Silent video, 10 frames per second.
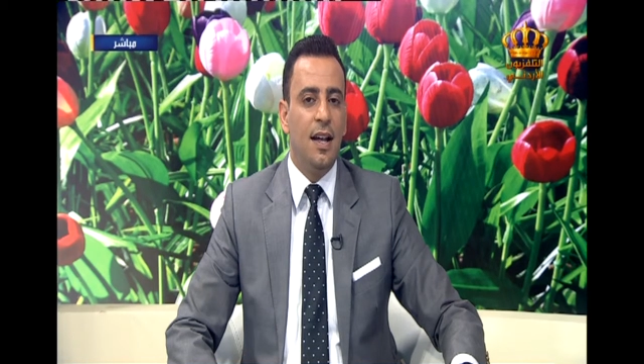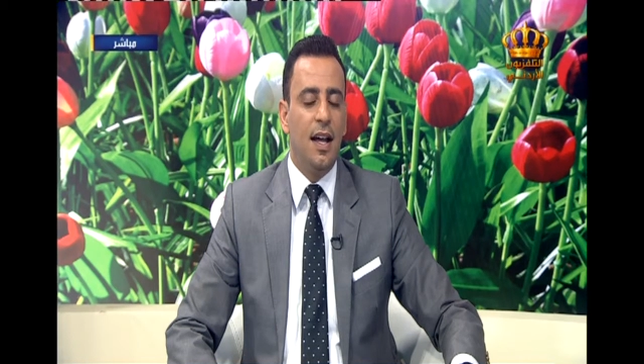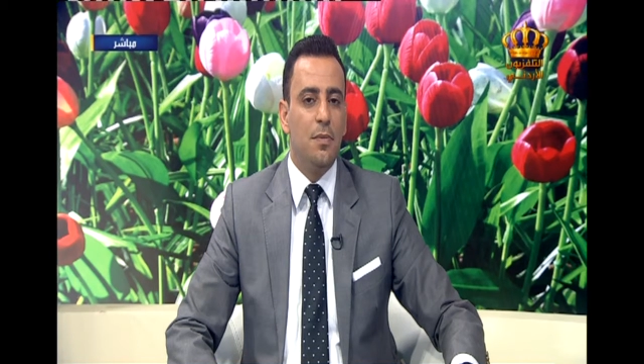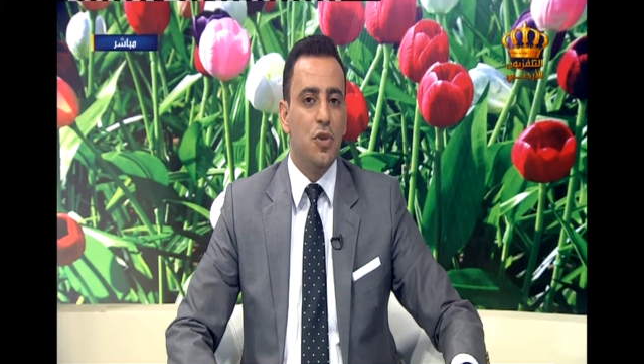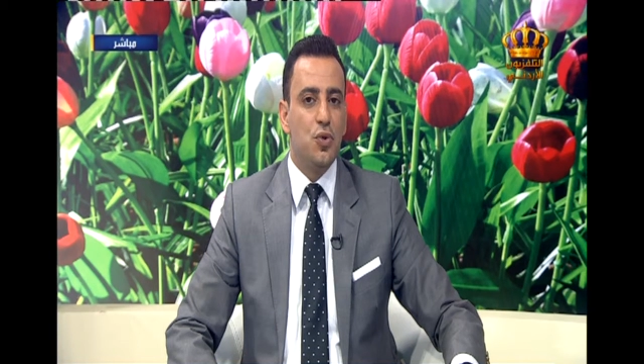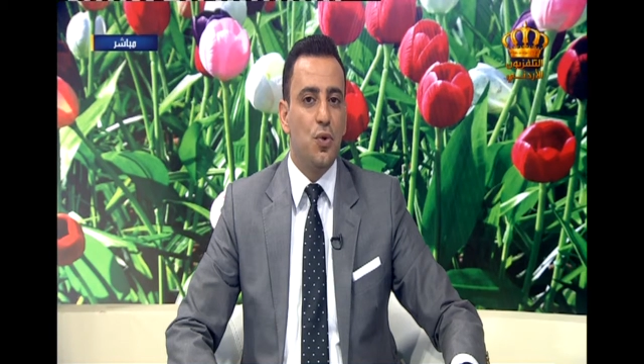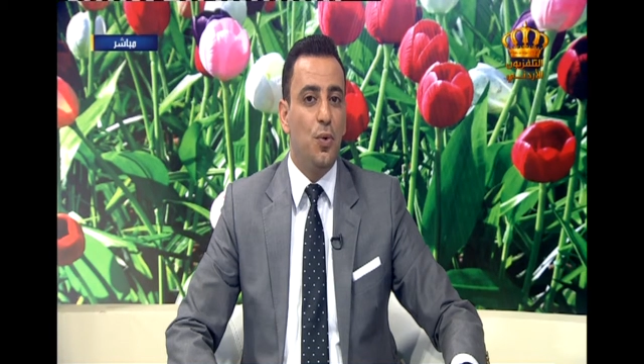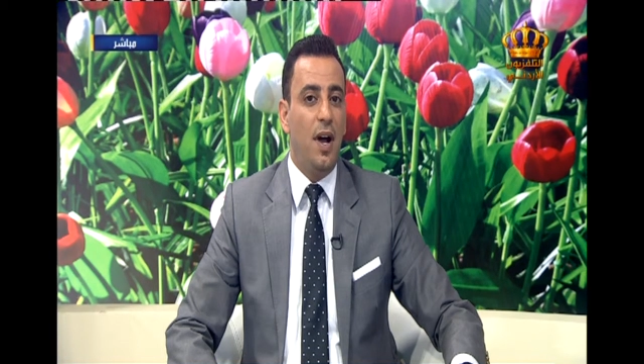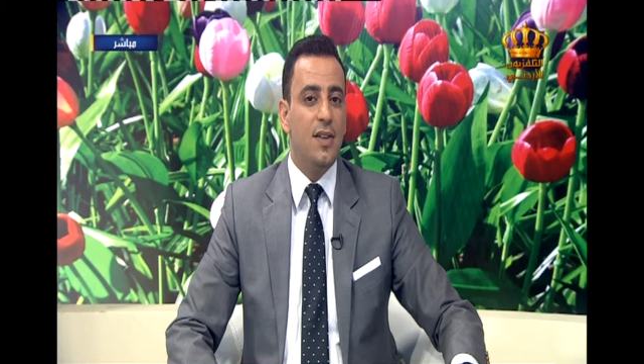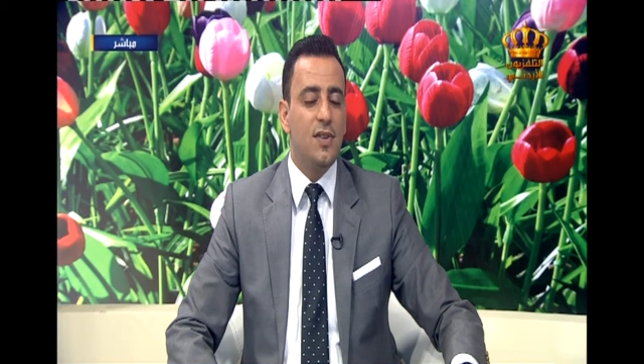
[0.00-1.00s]
المشروع
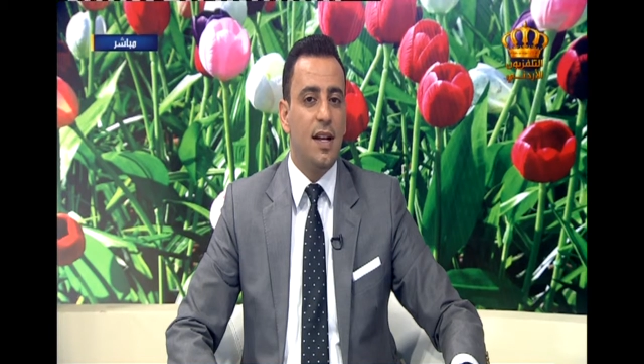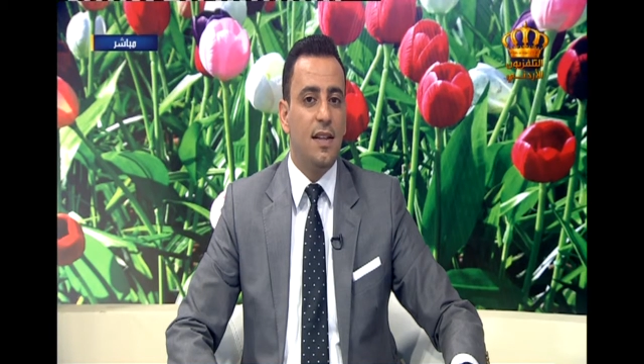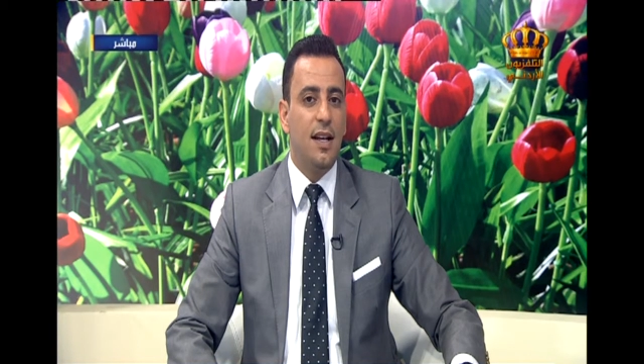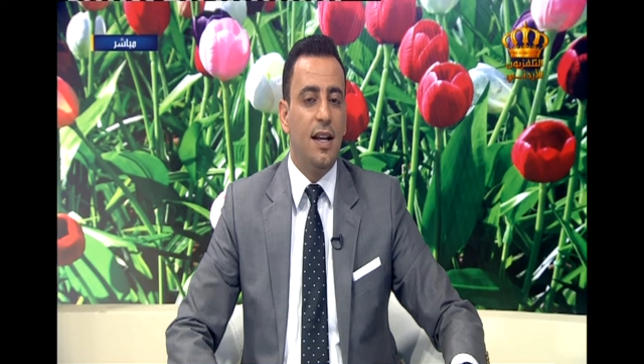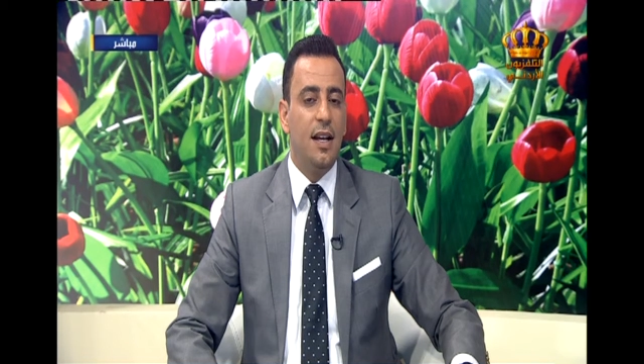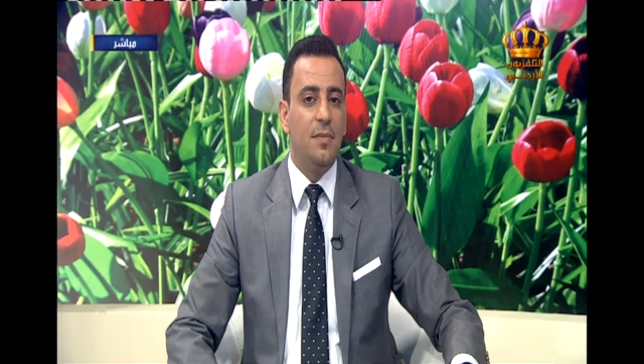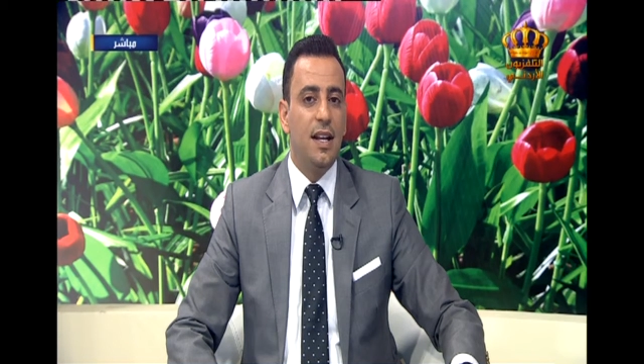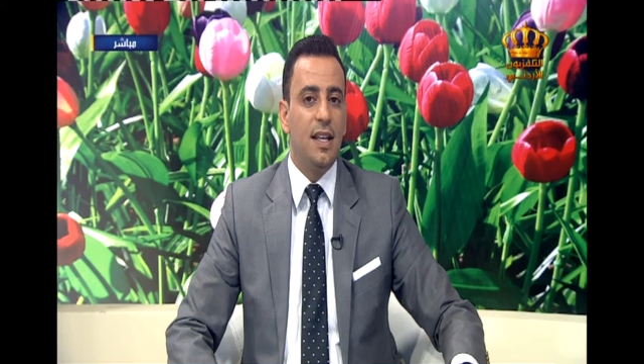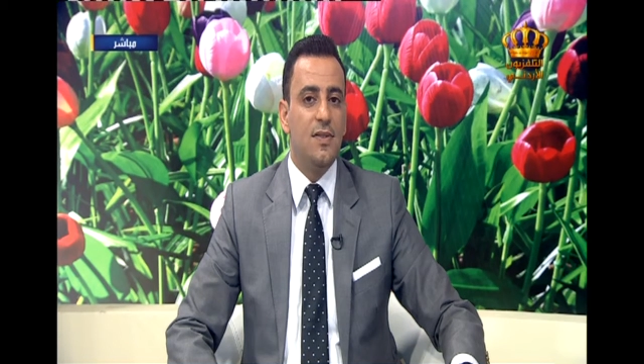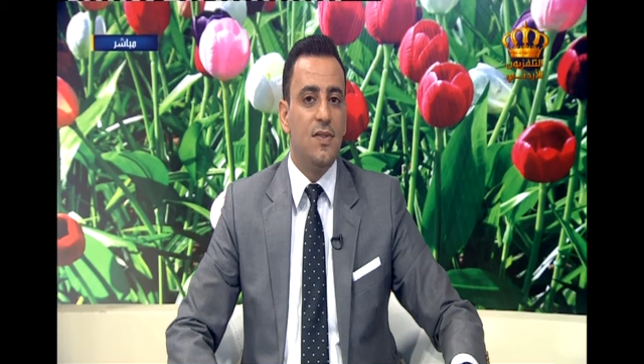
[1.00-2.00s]
وحصلت على
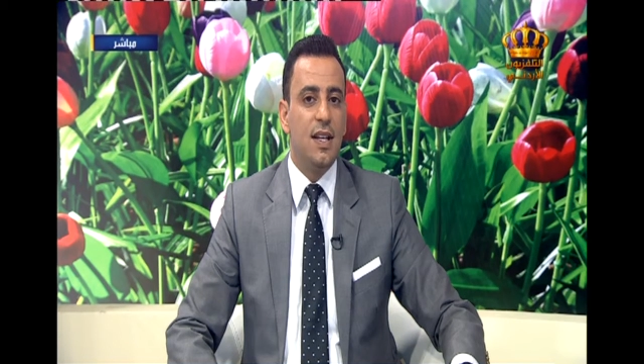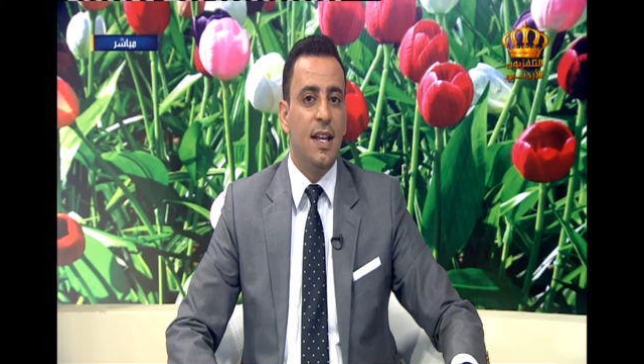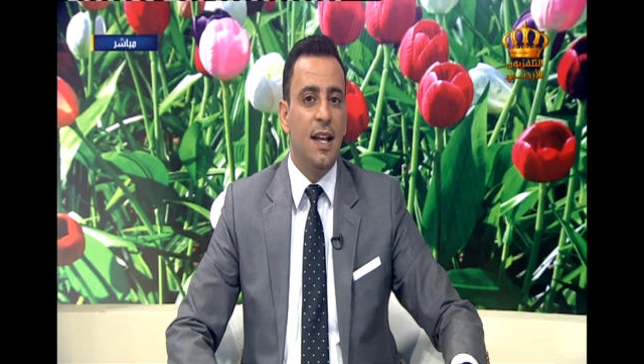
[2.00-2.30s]
المركز